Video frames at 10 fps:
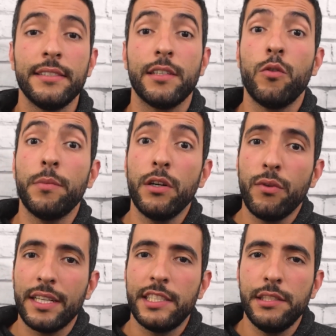Você está comprando um
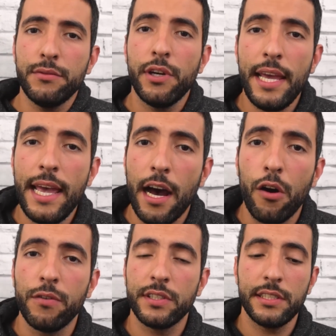ativo
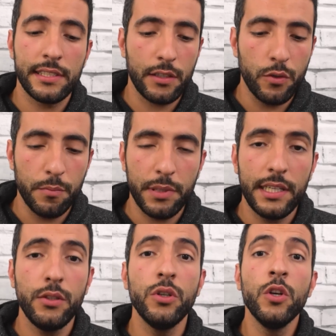real, você está
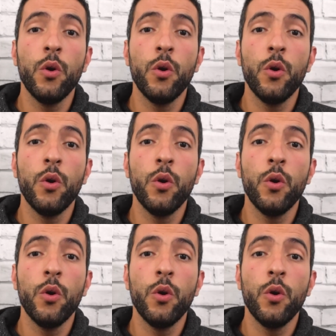comprando